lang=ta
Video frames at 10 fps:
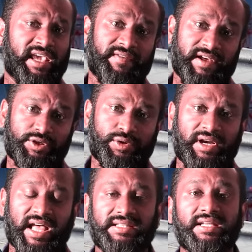இவர்
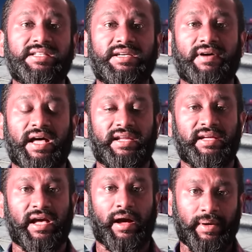சொன்னால் செஞ்சிருவார்
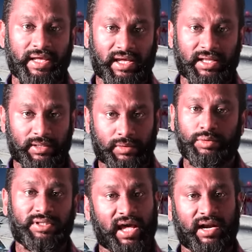அப்படிங்கிறதுக்கு
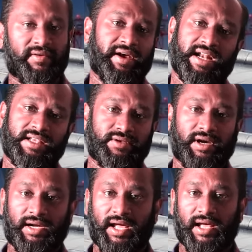உதாரணம் என்ன
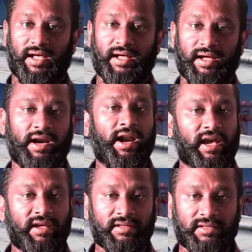சொல்லட்டா
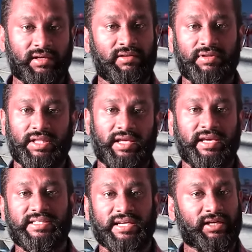ரெண்டாயிரத்தி
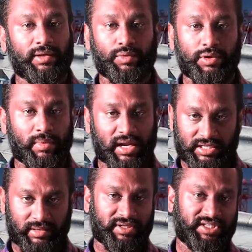இருபதுலேயே சட்டம் ஒன்று
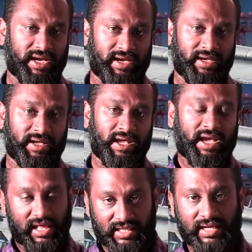மாற்றி அமைச்சாங்க
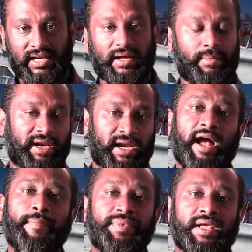அது என்ன
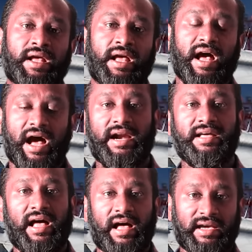அப்படின்னா
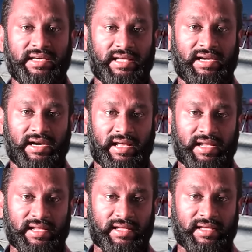அணு
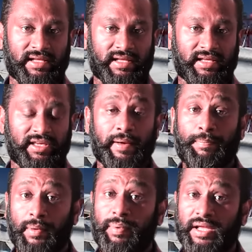ஆயுதங்களை
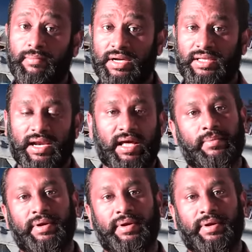எப்போ பயன்படுத்தலாம்